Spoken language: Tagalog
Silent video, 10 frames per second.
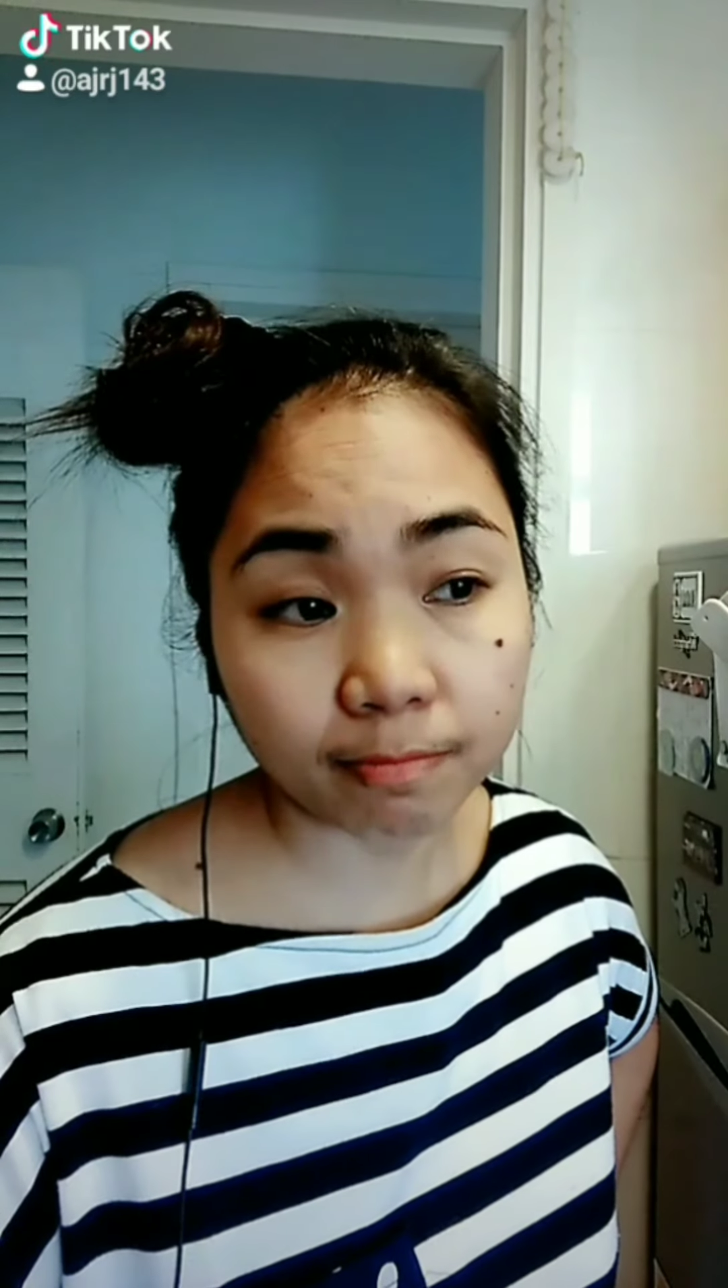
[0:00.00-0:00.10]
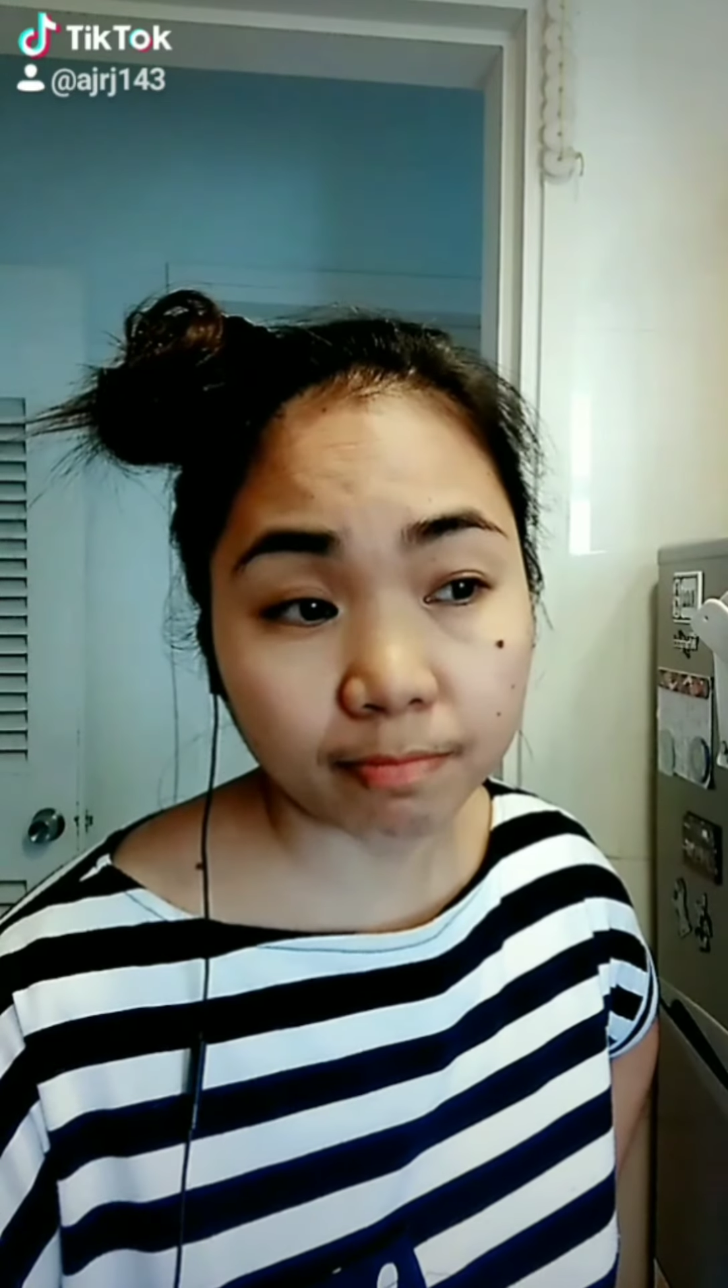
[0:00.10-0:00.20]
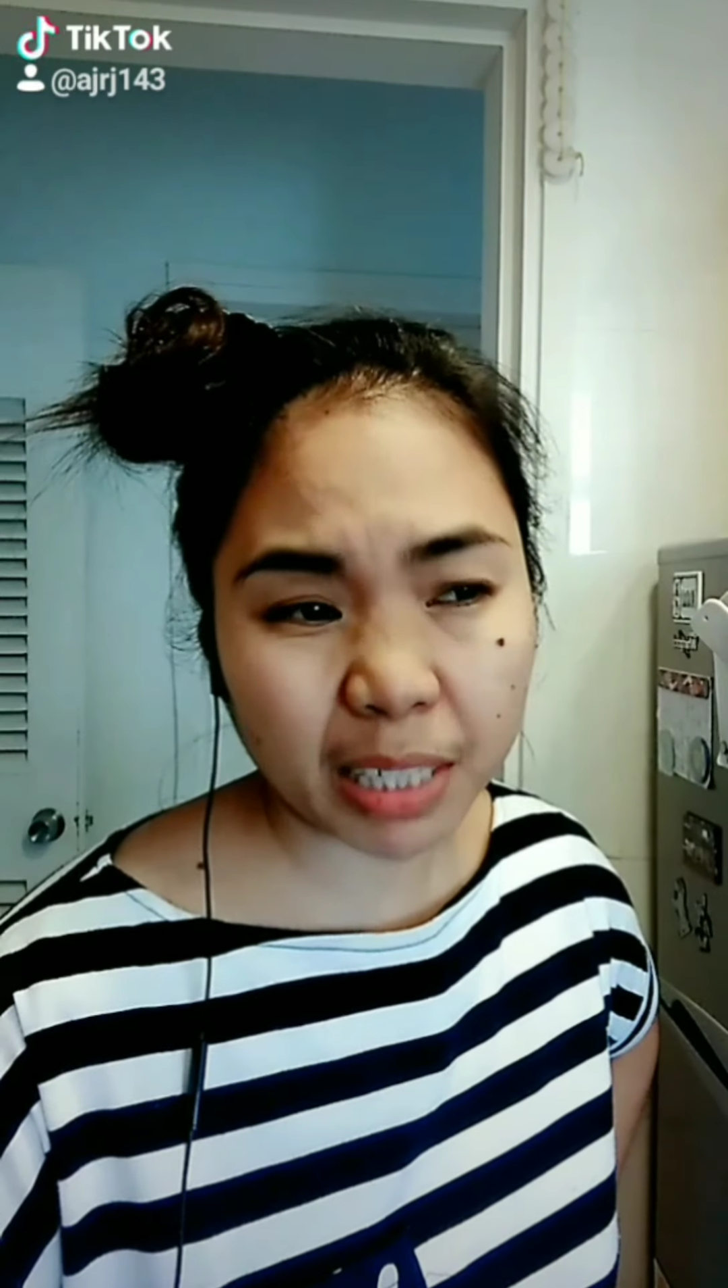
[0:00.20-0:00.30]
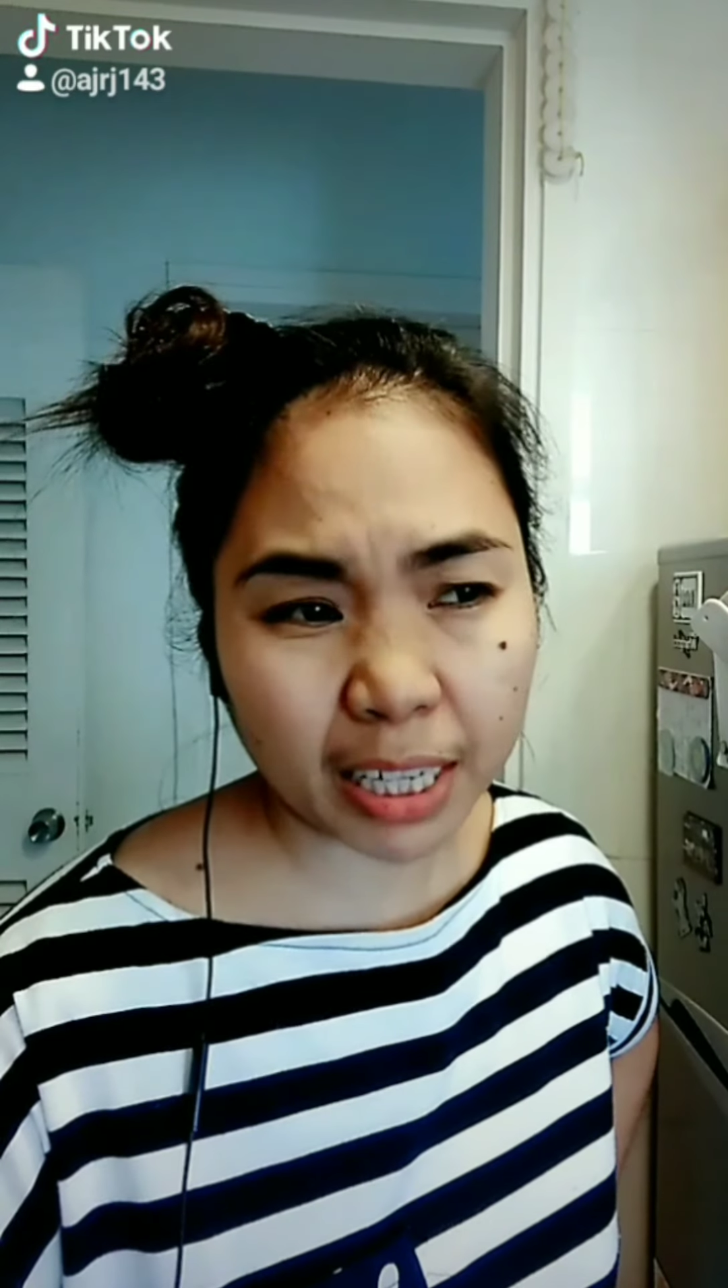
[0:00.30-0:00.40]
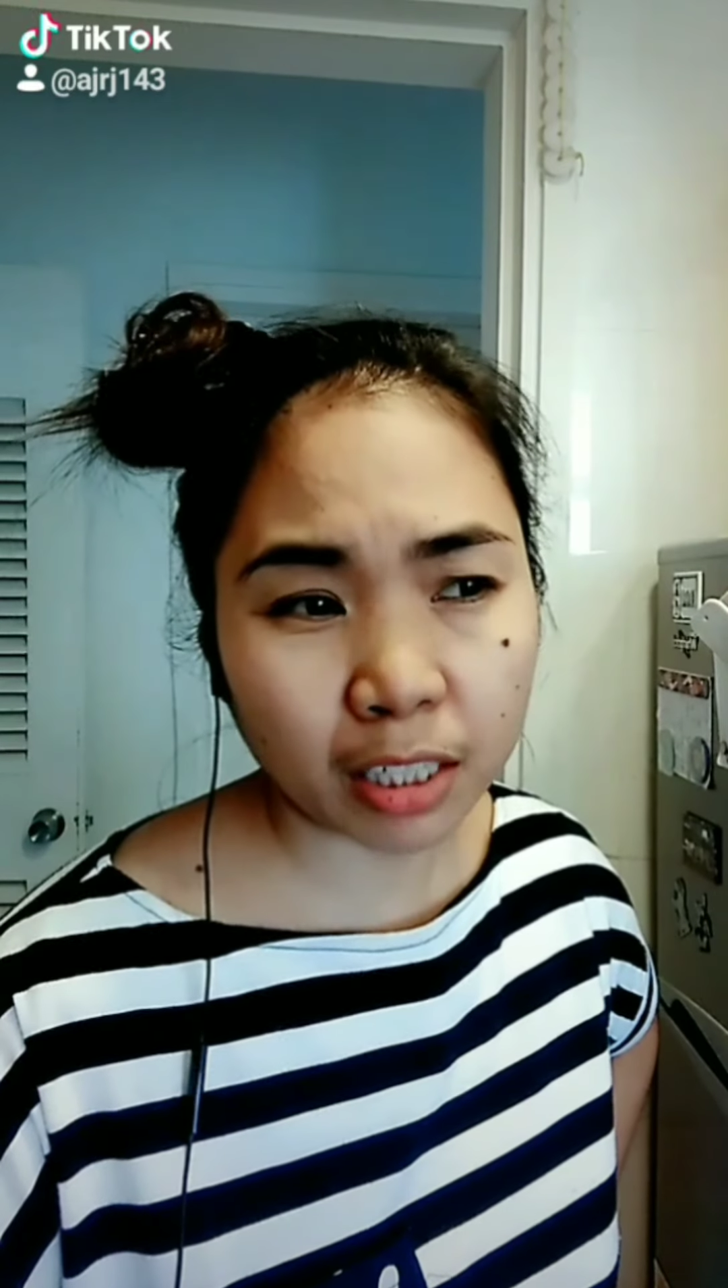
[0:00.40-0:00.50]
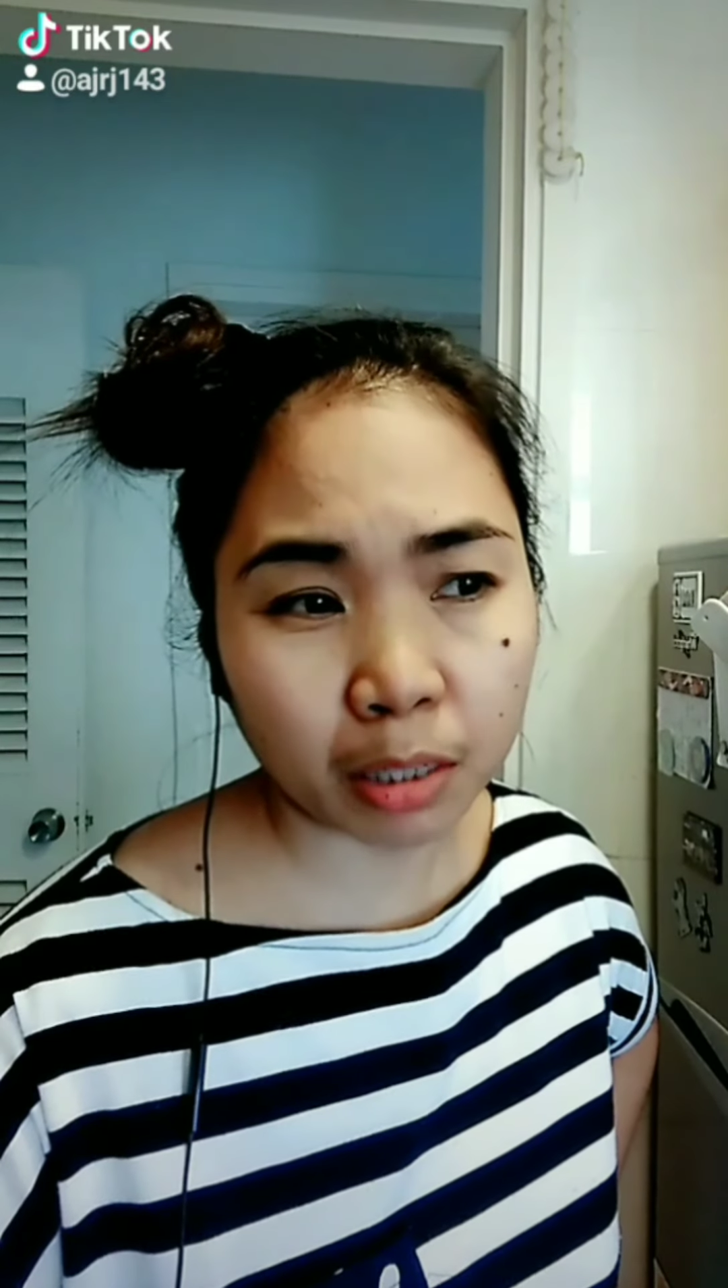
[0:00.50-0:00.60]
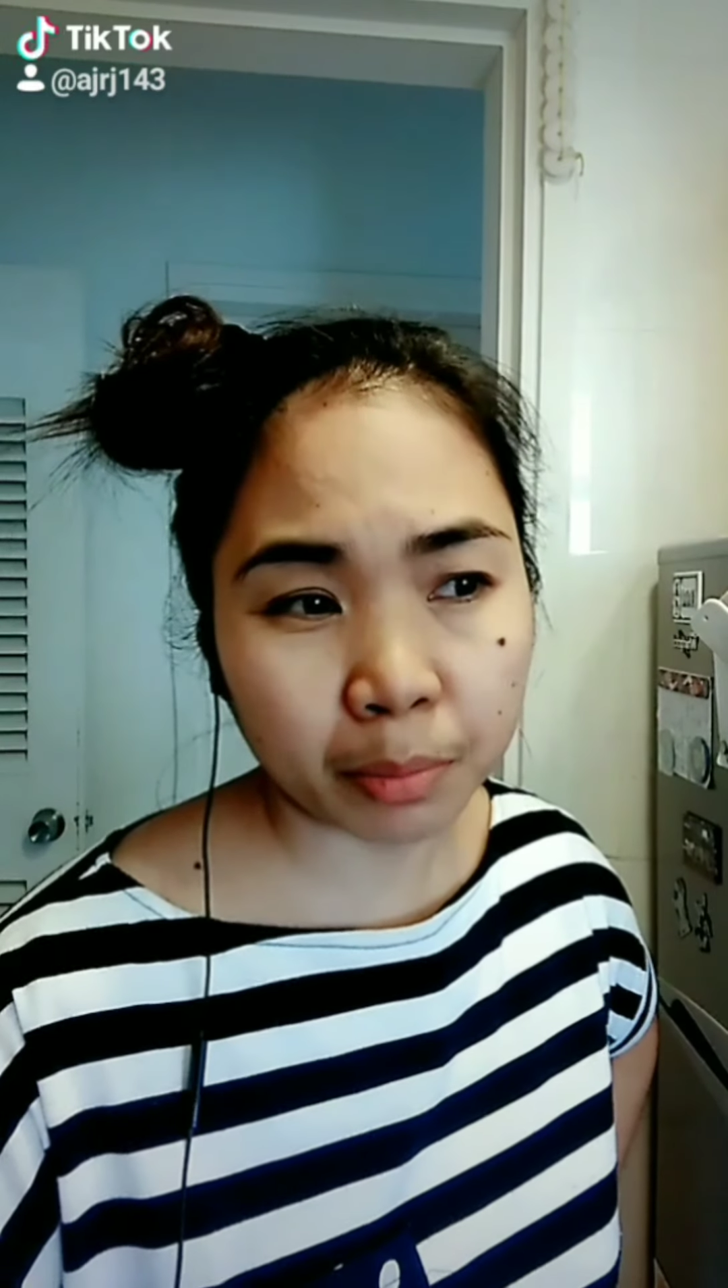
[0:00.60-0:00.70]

bili ka ng